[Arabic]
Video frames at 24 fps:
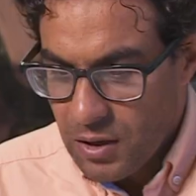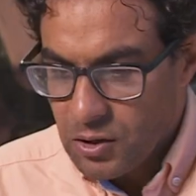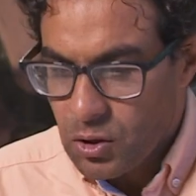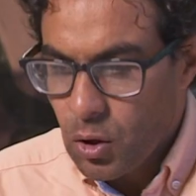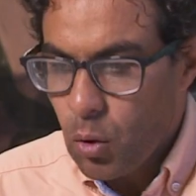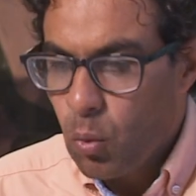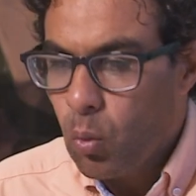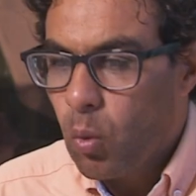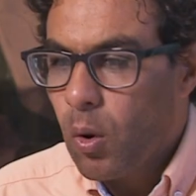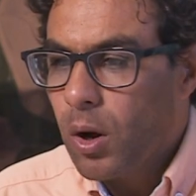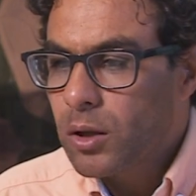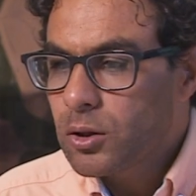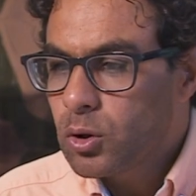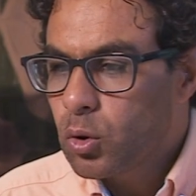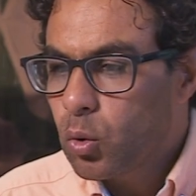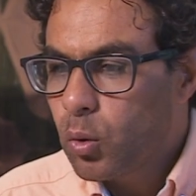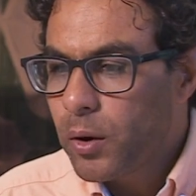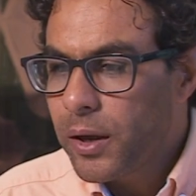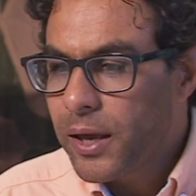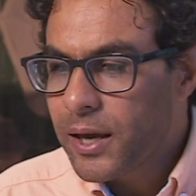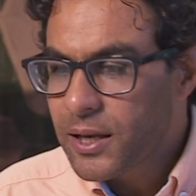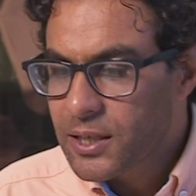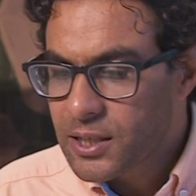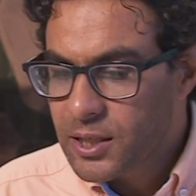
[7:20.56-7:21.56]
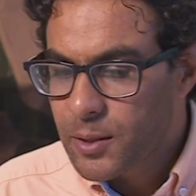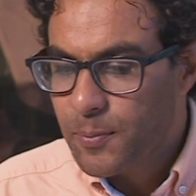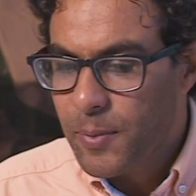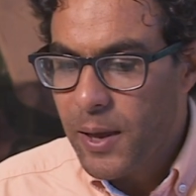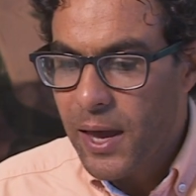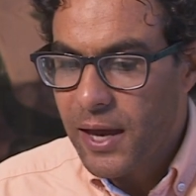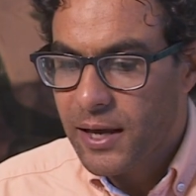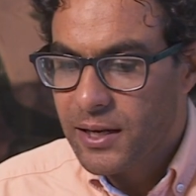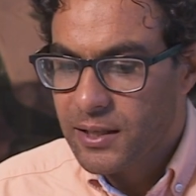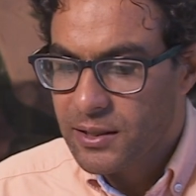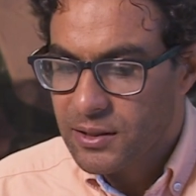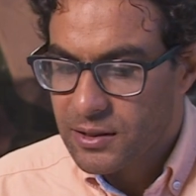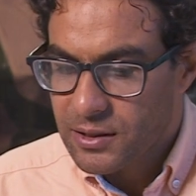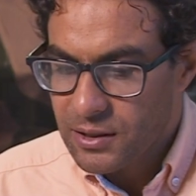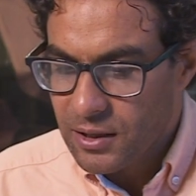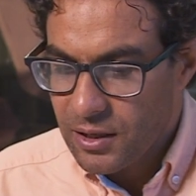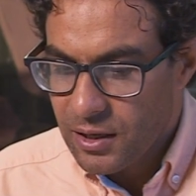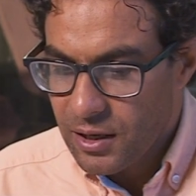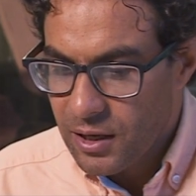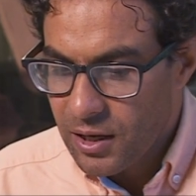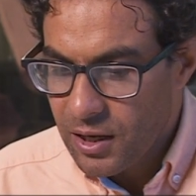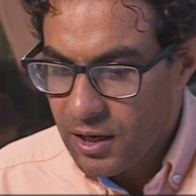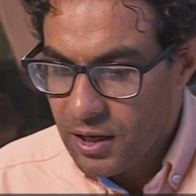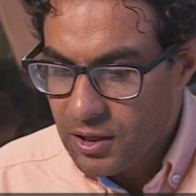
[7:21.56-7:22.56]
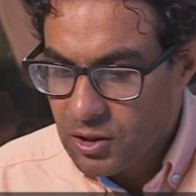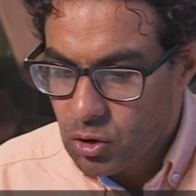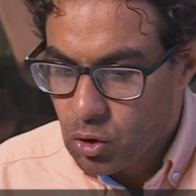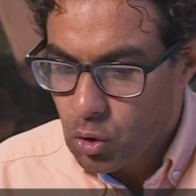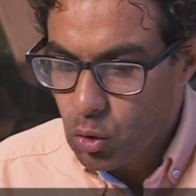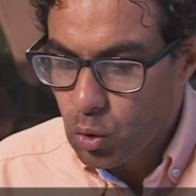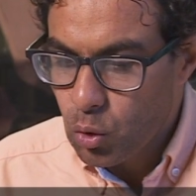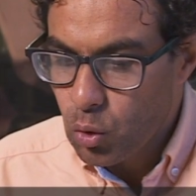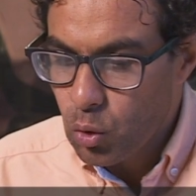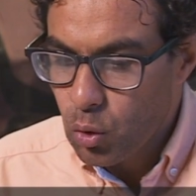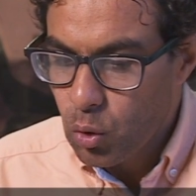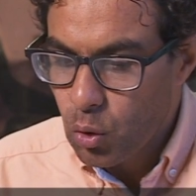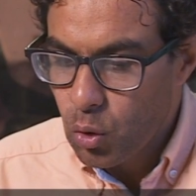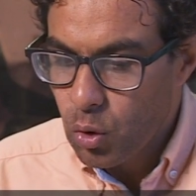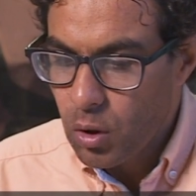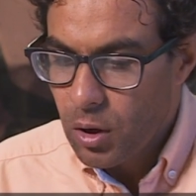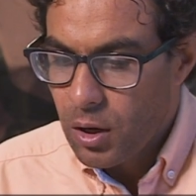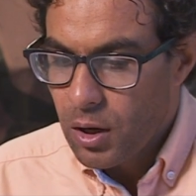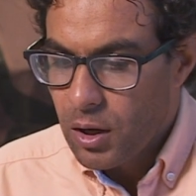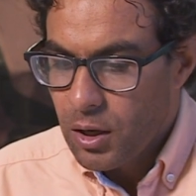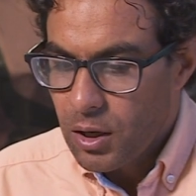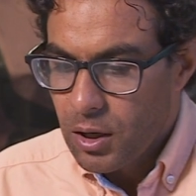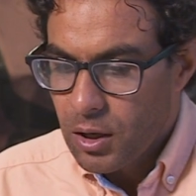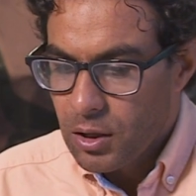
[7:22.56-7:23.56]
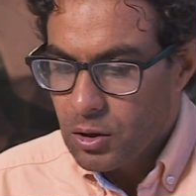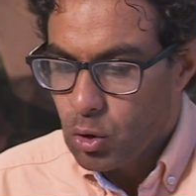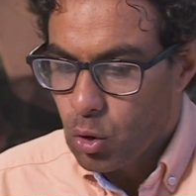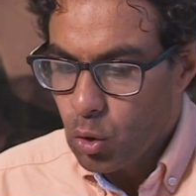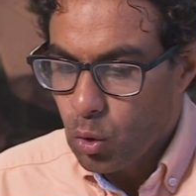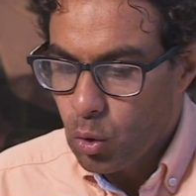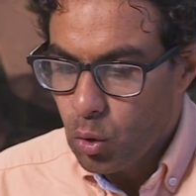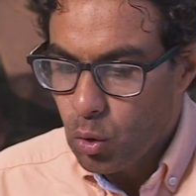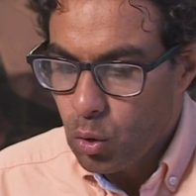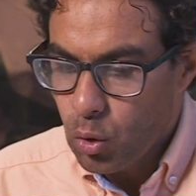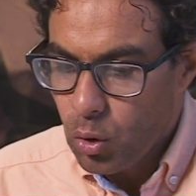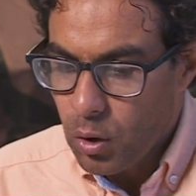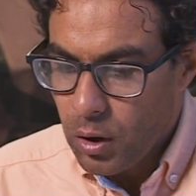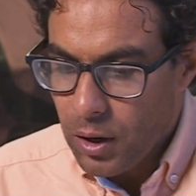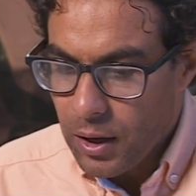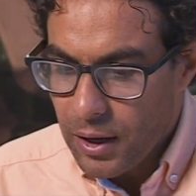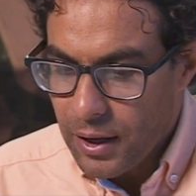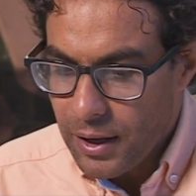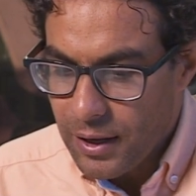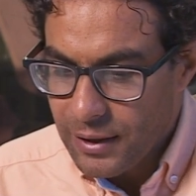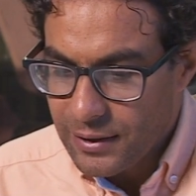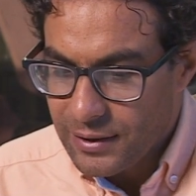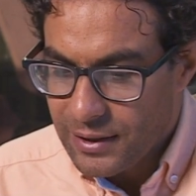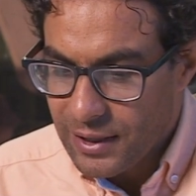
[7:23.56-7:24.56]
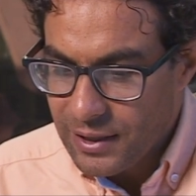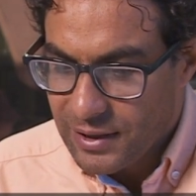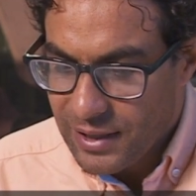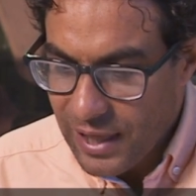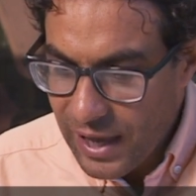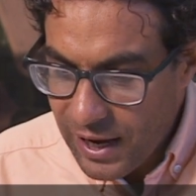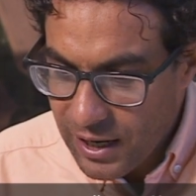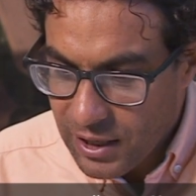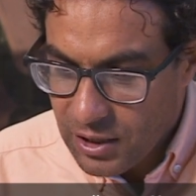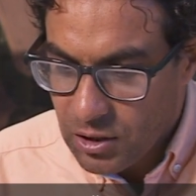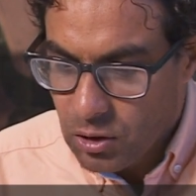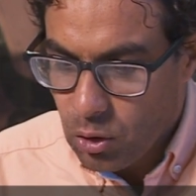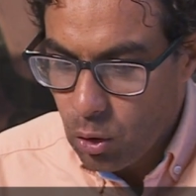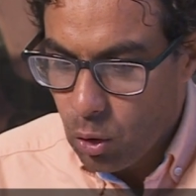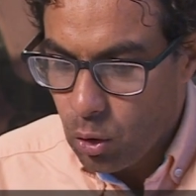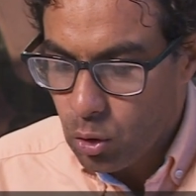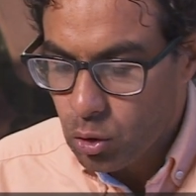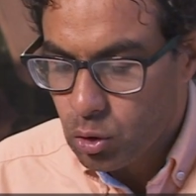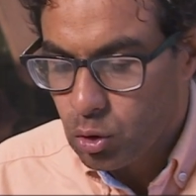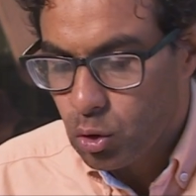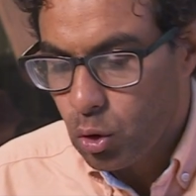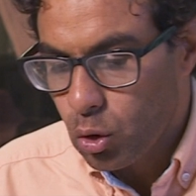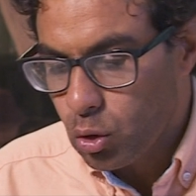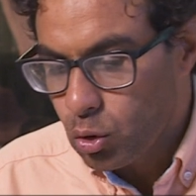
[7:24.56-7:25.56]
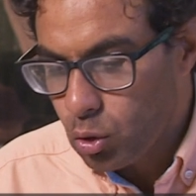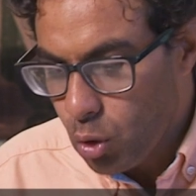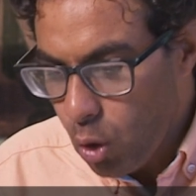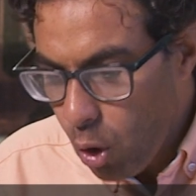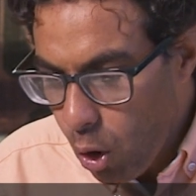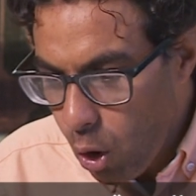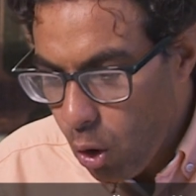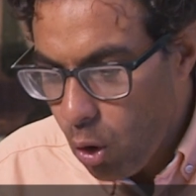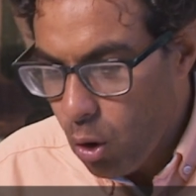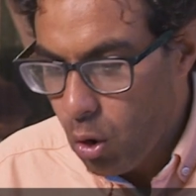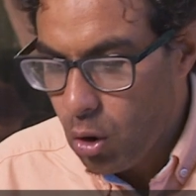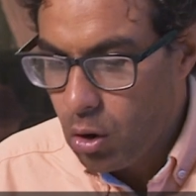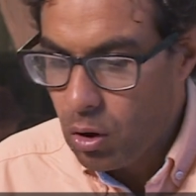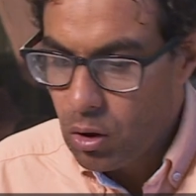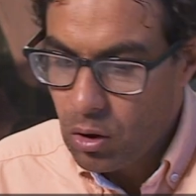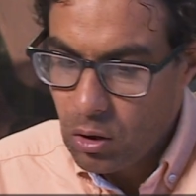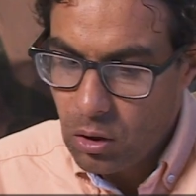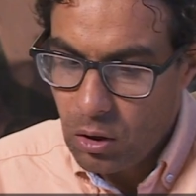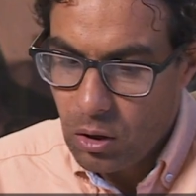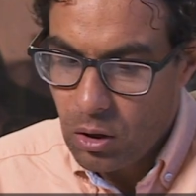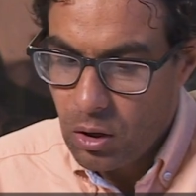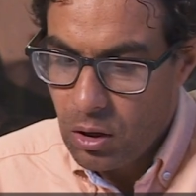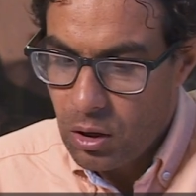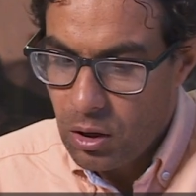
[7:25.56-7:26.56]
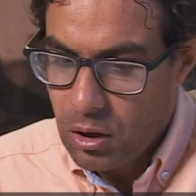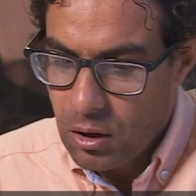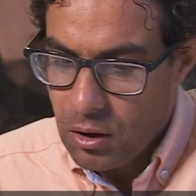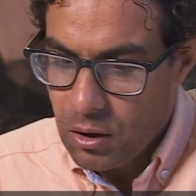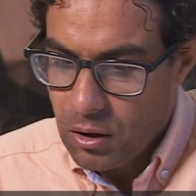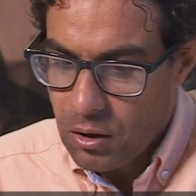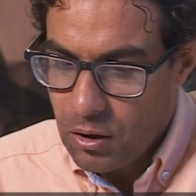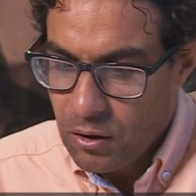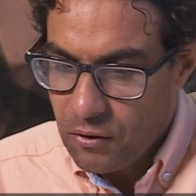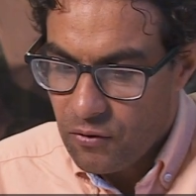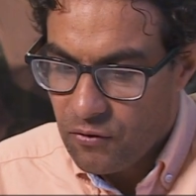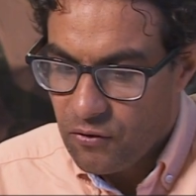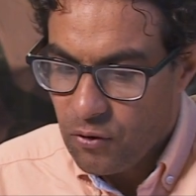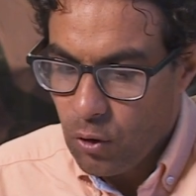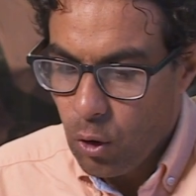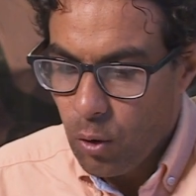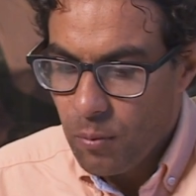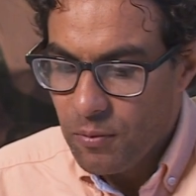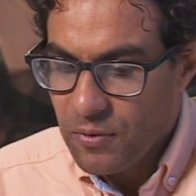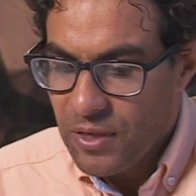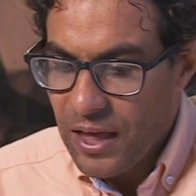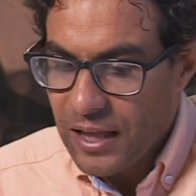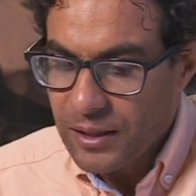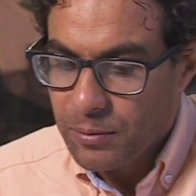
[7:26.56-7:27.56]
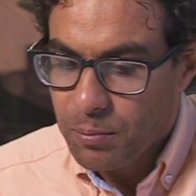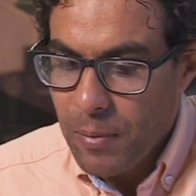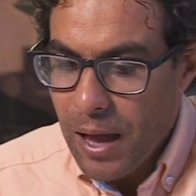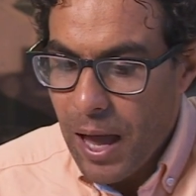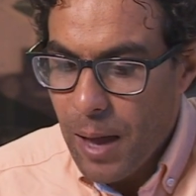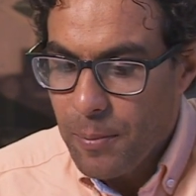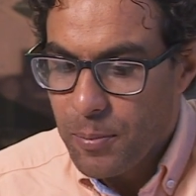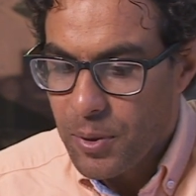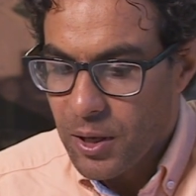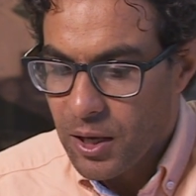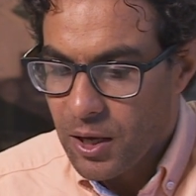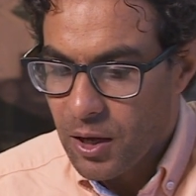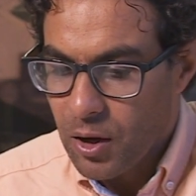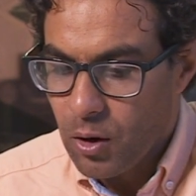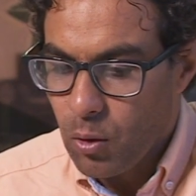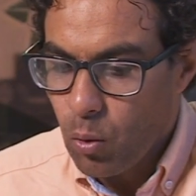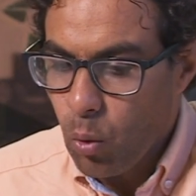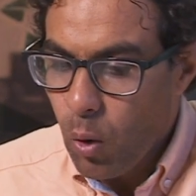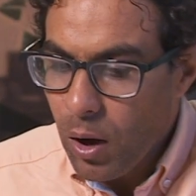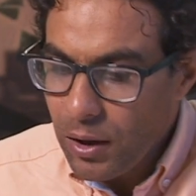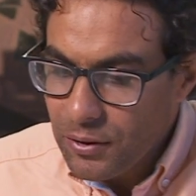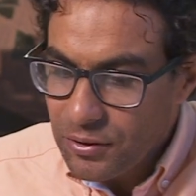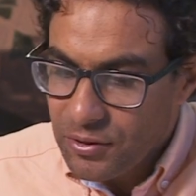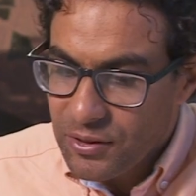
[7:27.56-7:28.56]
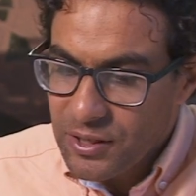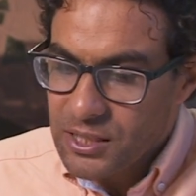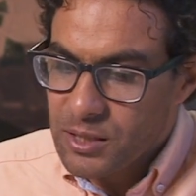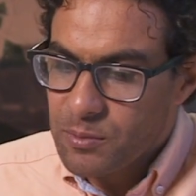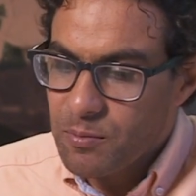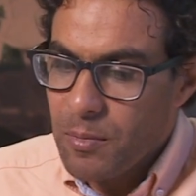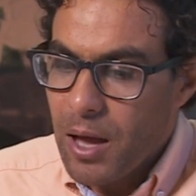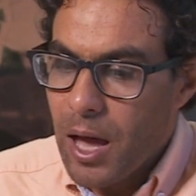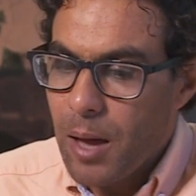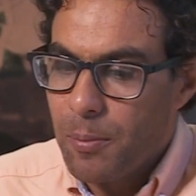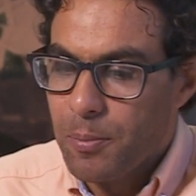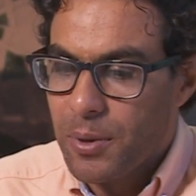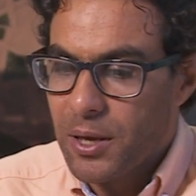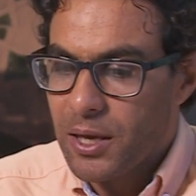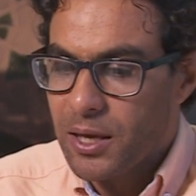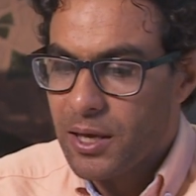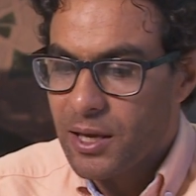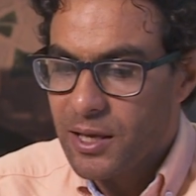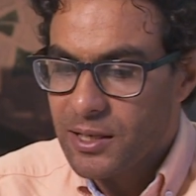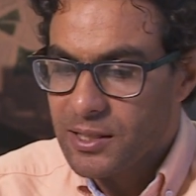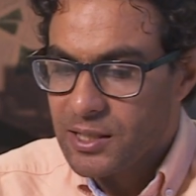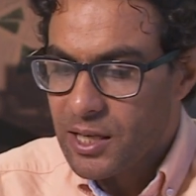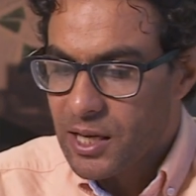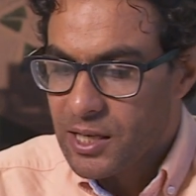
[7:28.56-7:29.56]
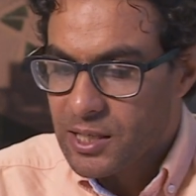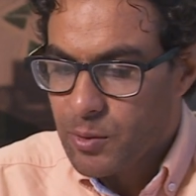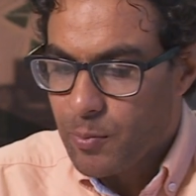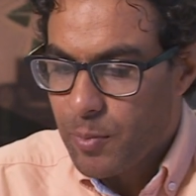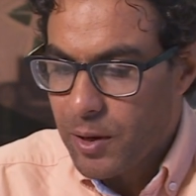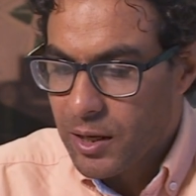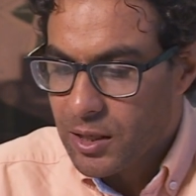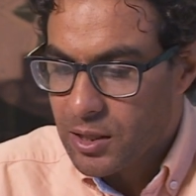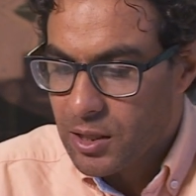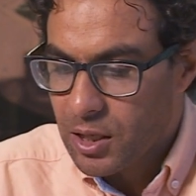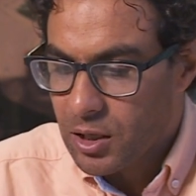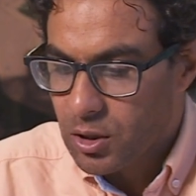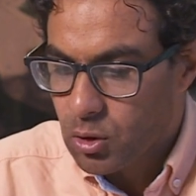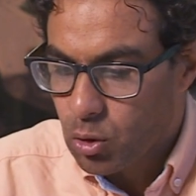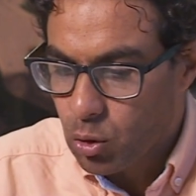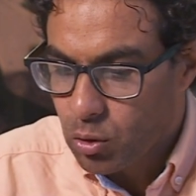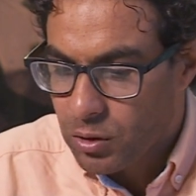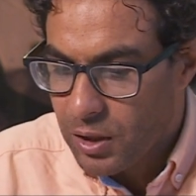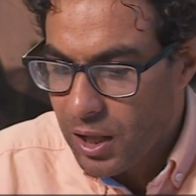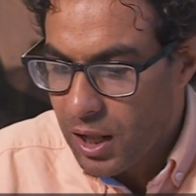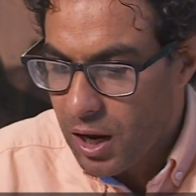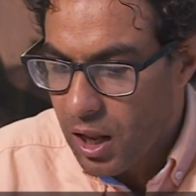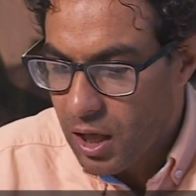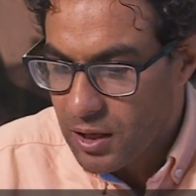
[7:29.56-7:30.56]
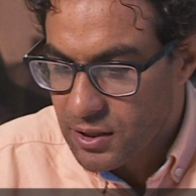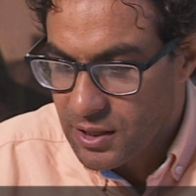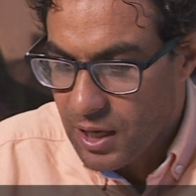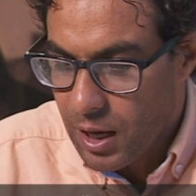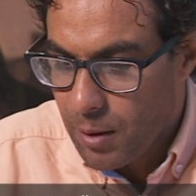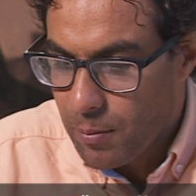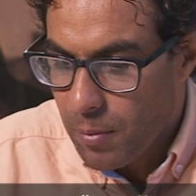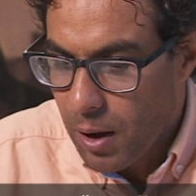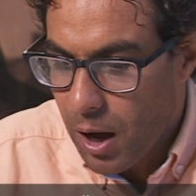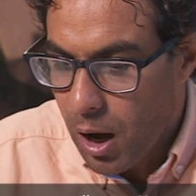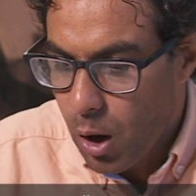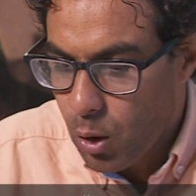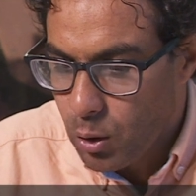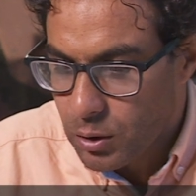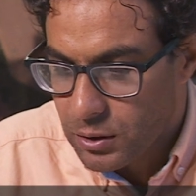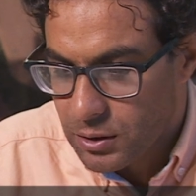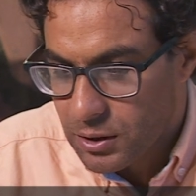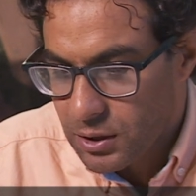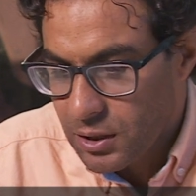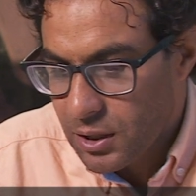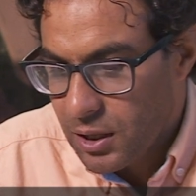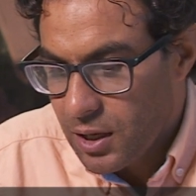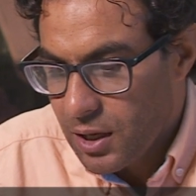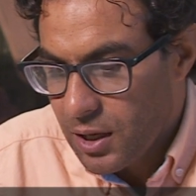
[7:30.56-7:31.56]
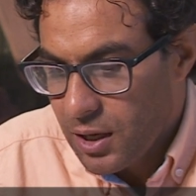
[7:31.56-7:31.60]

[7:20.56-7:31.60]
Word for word: So what do we expect uh, to to uh, detect or to know from that mapping? What this mapping is expecting to tell us about uh,